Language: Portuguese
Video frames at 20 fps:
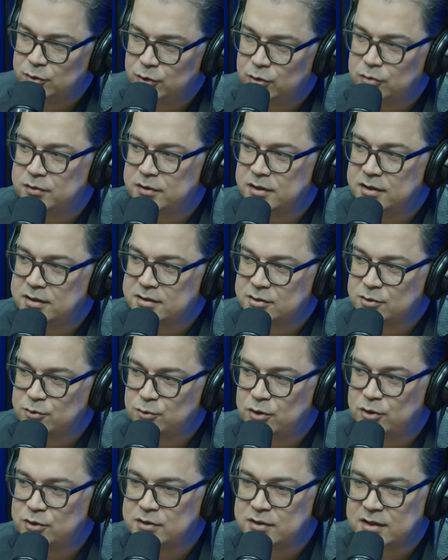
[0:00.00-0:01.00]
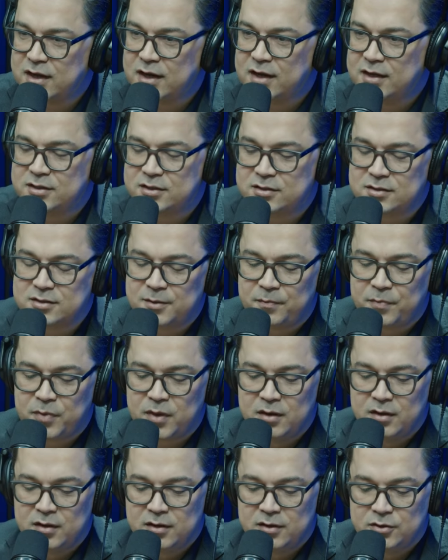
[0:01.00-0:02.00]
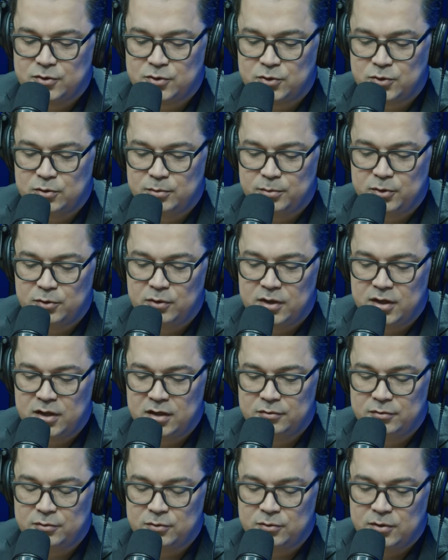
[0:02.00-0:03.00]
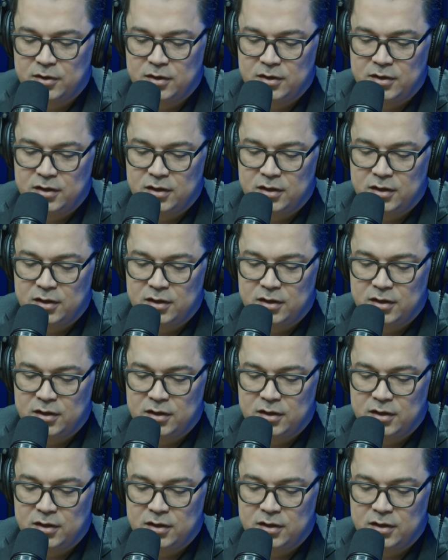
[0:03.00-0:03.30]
dúvidas, curiosidades sobre o livro.